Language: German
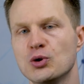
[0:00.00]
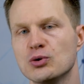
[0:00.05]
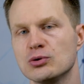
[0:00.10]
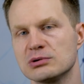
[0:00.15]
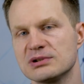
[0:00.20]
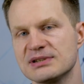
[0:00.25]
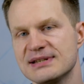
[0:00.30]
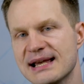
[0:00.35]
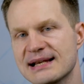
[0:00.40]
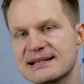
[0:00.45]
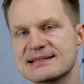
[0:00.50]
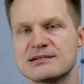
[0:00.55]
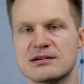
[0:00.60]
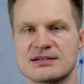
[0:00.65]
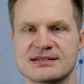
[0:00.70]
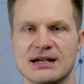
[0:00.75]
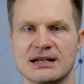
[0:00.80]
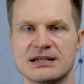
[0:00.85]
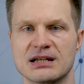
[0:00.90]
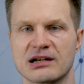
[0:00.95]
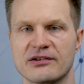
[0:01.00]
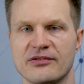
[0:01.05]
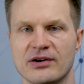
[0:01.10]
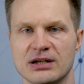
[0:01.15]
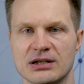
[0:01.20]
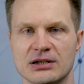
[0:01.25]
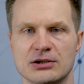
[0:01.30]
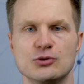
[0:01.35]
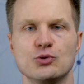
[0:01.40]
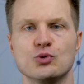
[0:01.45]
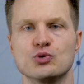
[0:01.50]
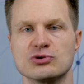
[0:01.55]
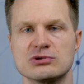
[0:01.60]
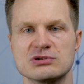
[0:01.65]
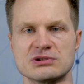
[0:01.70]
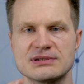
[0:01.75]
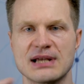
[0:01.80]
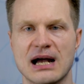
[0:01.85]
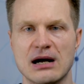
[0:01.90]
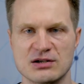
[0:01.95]
und ein Text aus der anderen Quelle
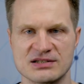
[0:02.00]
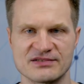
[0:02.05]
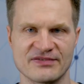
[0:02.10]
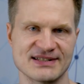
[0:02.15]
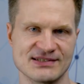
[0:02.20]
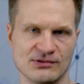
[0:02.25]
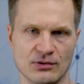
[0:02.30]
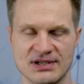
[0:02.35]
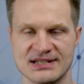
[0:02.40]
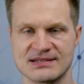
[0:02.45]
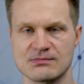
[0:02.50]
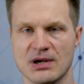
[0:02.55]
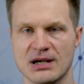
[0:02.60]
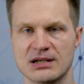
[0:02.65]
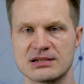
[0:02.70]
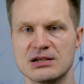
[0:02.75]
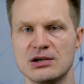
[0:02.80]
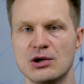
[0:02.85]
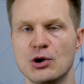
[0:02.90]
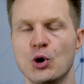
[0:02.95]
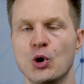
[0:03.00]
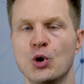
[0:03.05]
und daraus was Neues macht.